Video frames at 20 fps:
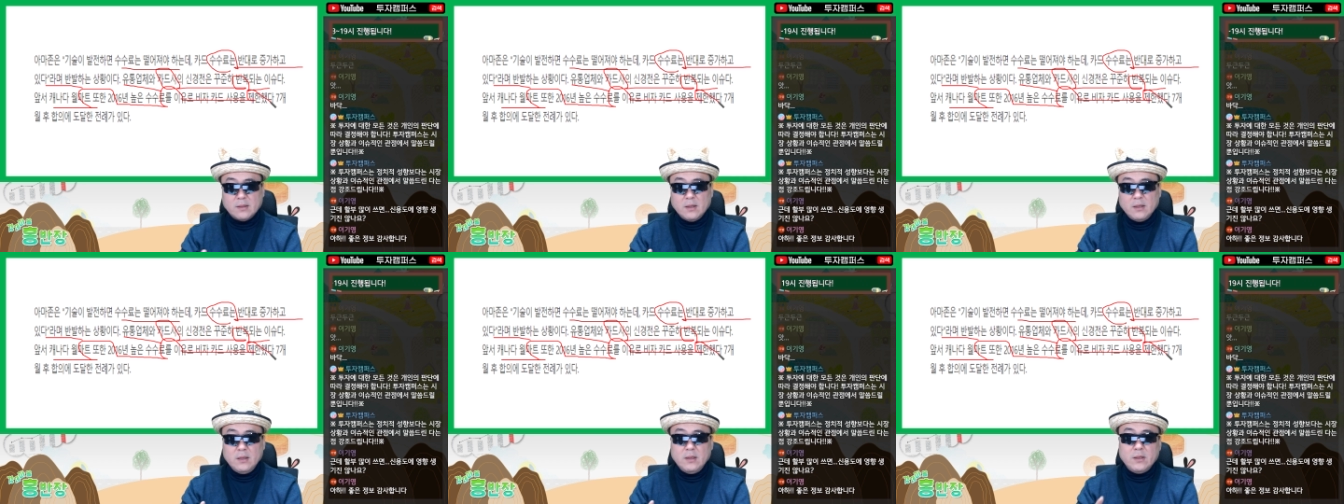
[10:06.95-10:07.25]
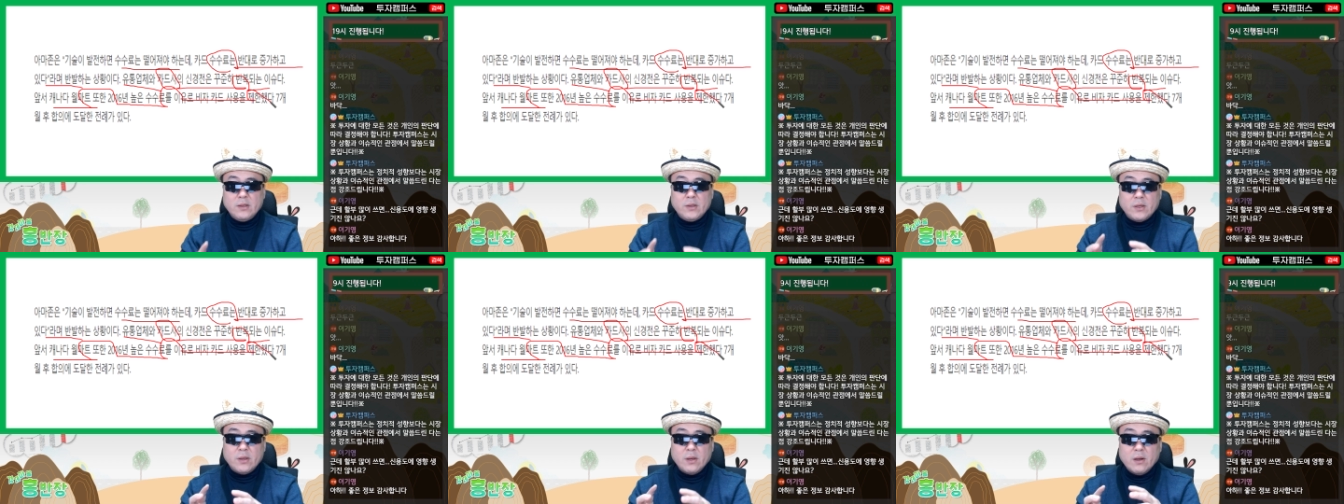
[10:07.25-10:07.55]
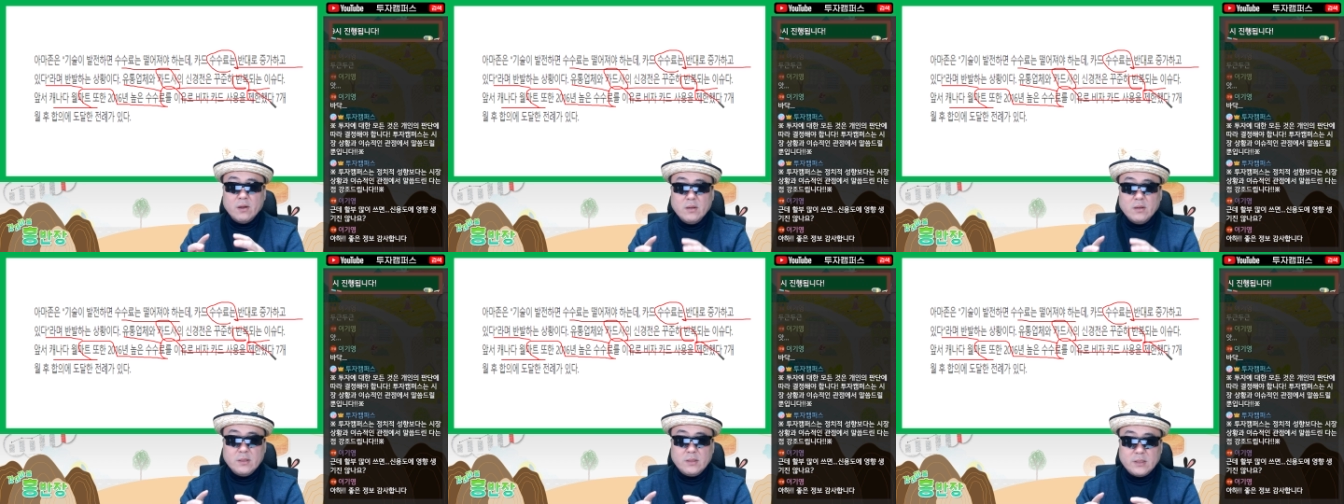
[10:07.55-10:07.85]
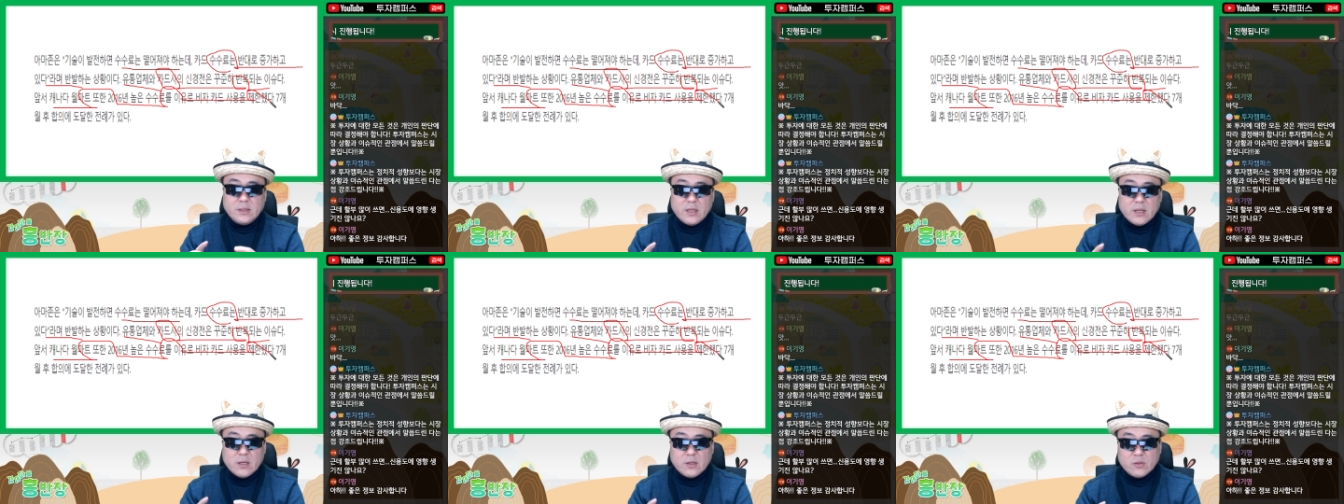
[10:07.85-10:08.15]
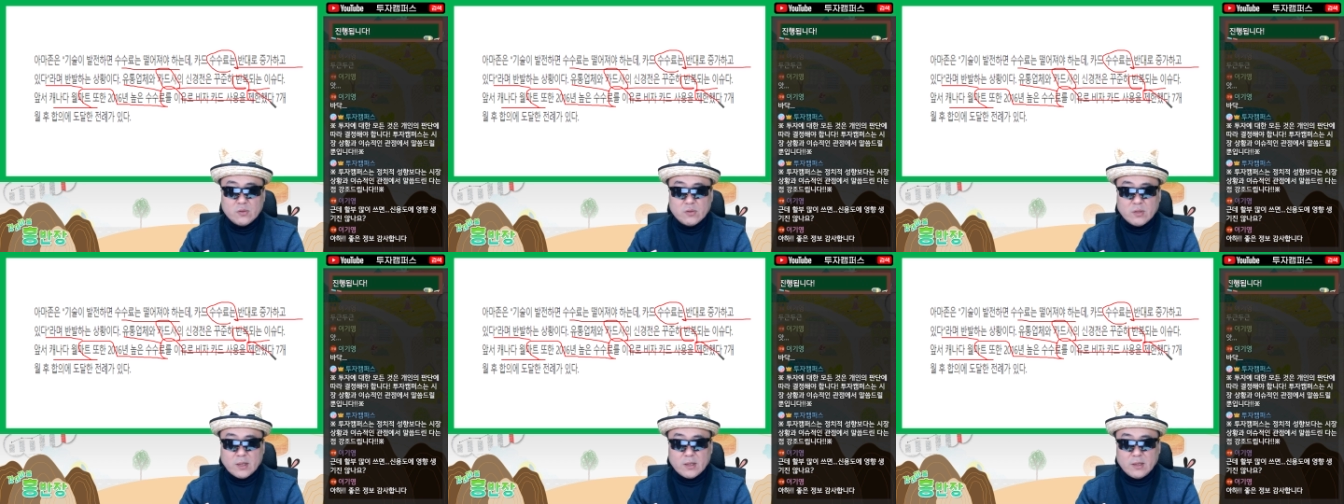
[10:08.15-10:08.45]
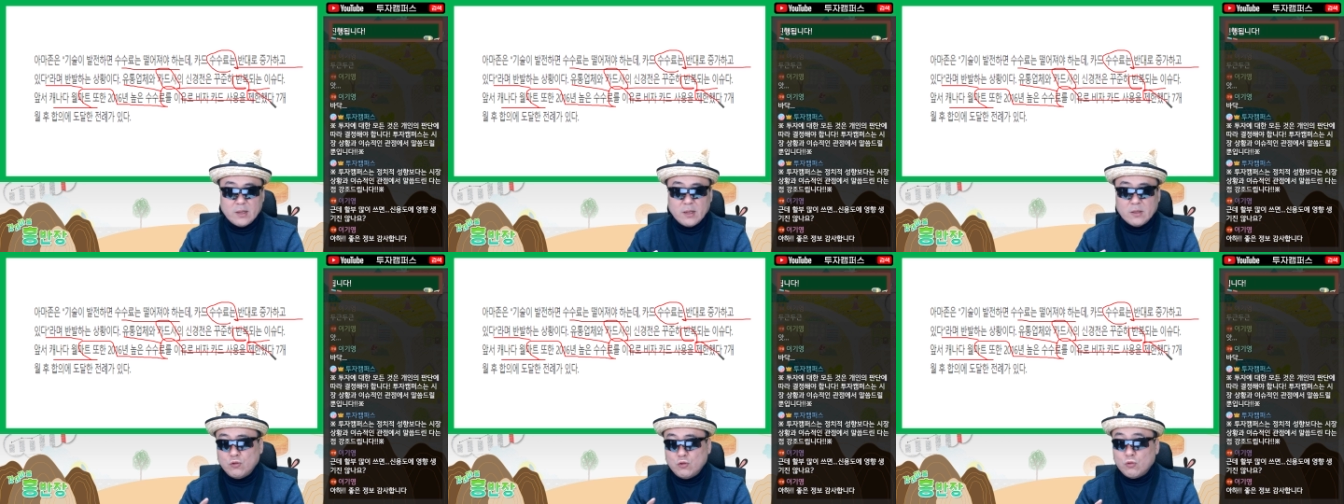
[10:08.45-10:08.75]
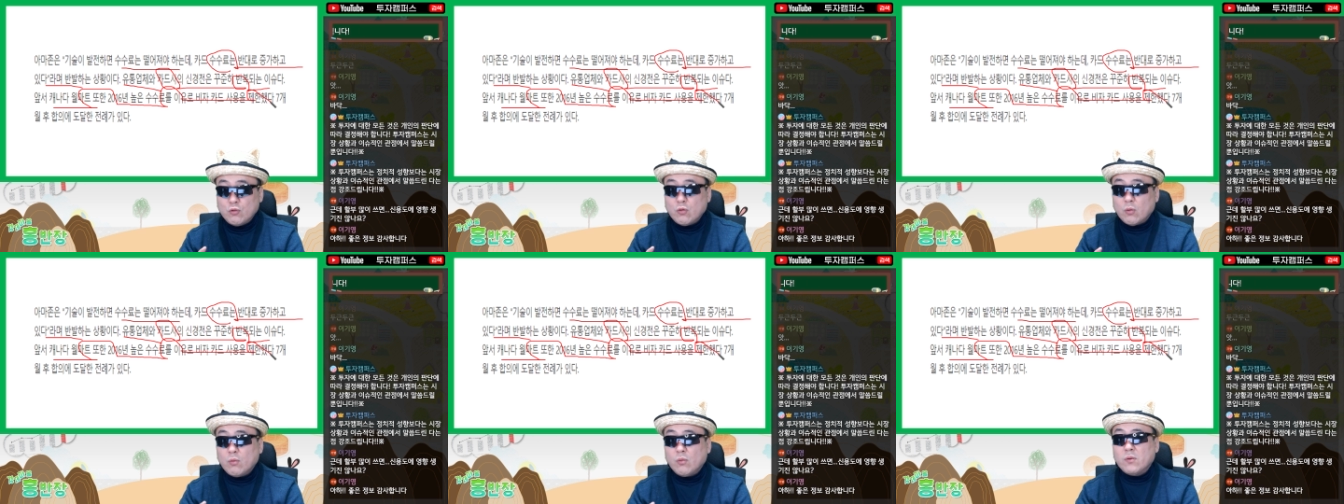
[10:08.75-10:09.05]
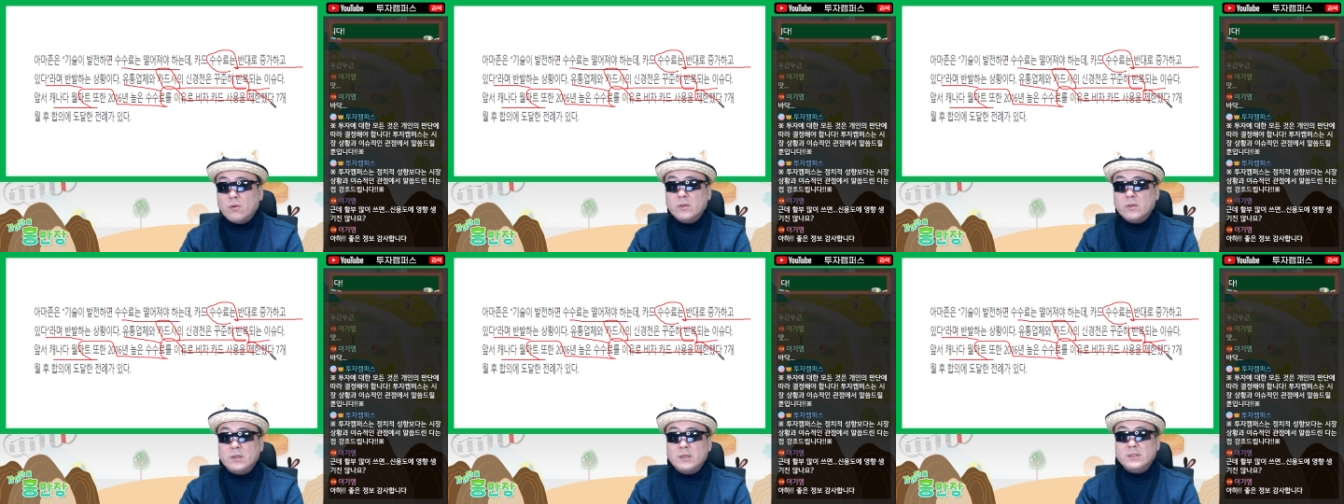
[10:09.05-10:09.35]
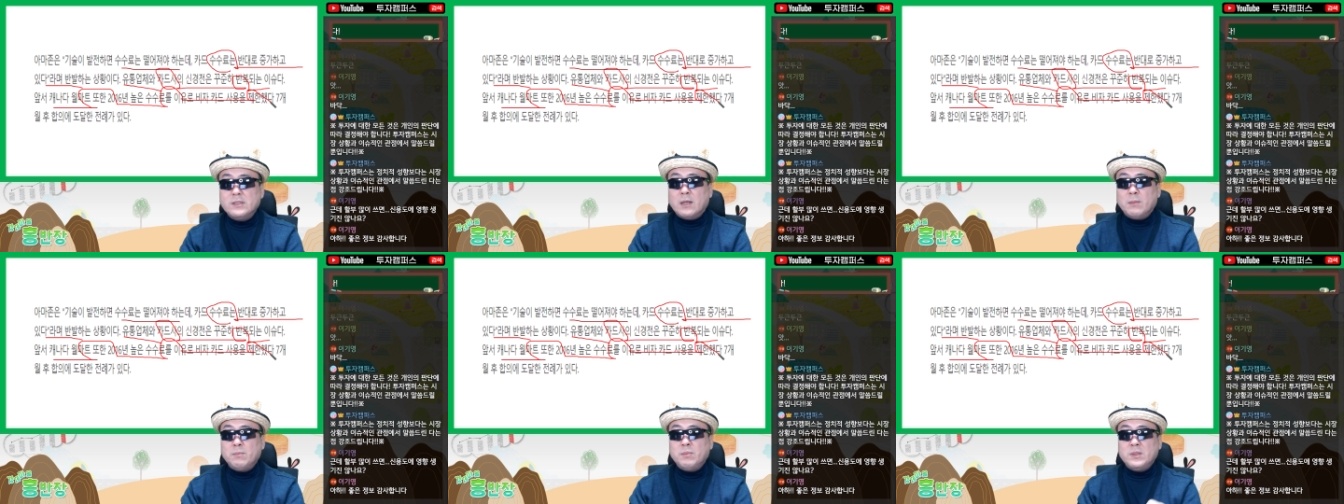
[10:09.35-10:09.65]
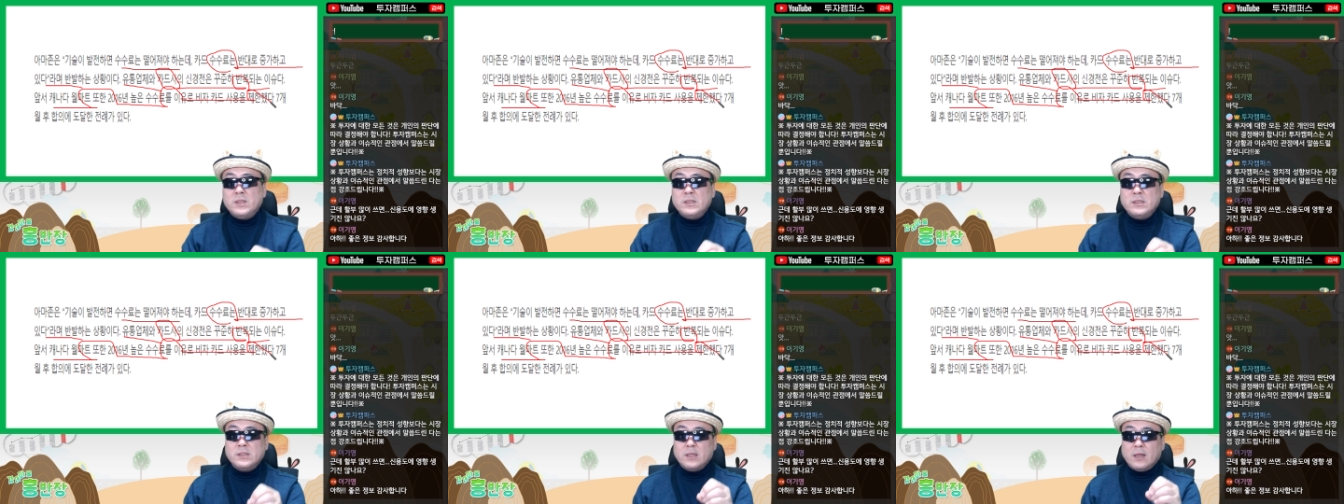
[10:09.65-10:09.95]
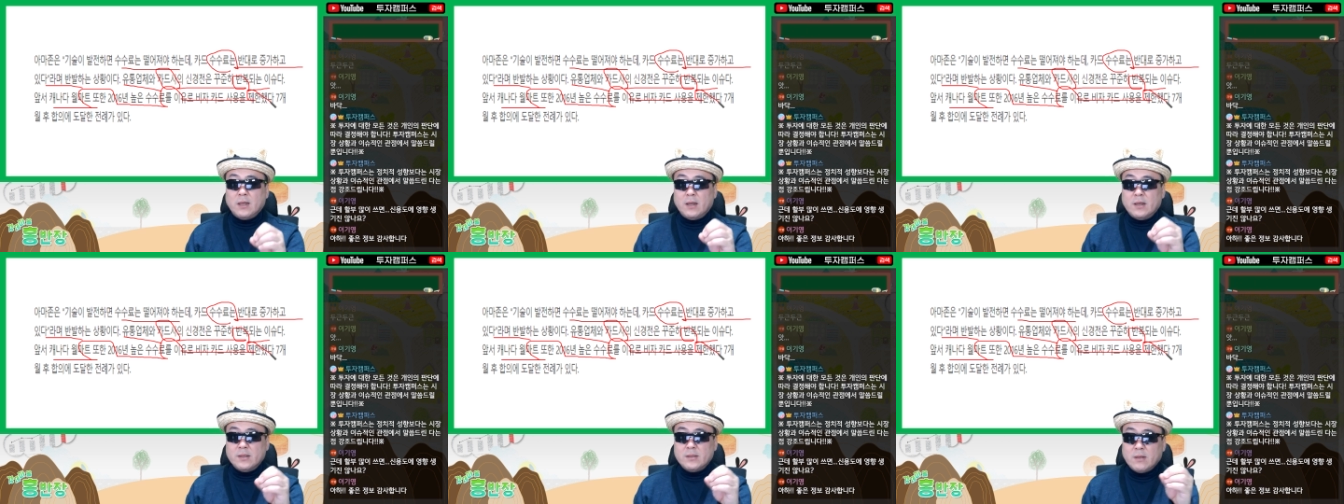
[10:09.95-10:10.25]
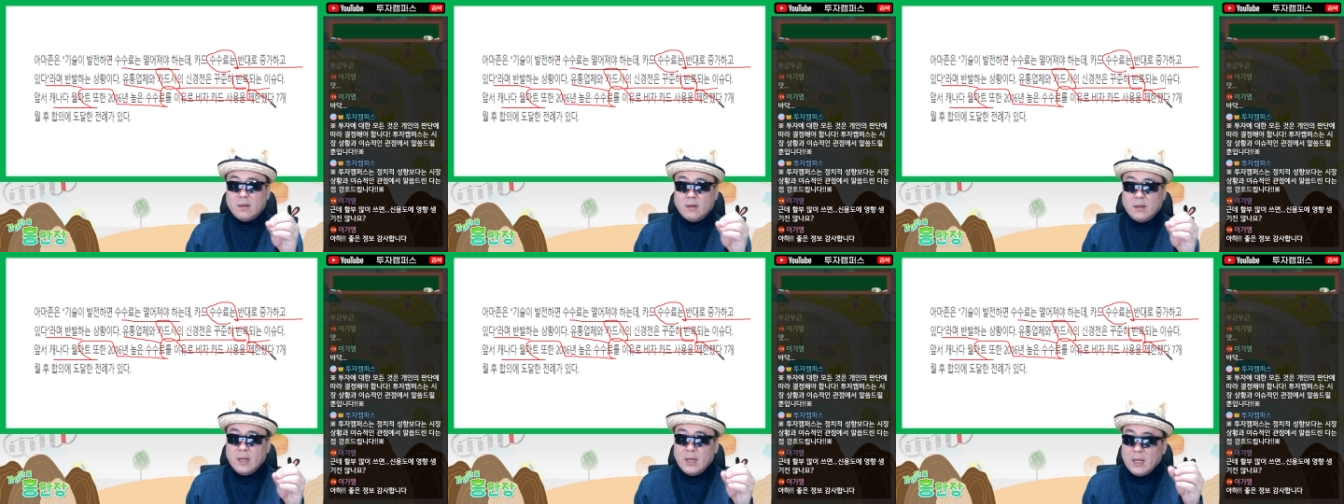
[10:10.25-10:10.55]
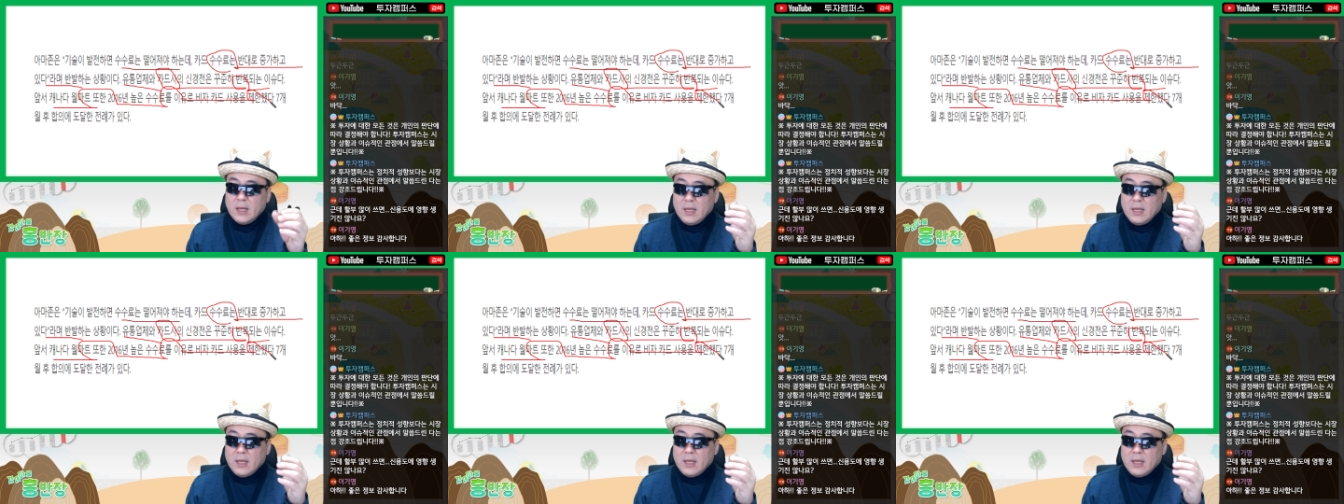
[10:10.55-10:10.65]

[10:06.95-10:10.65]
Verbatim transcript: 이 결제수단의 주도권을 잡기 시작해서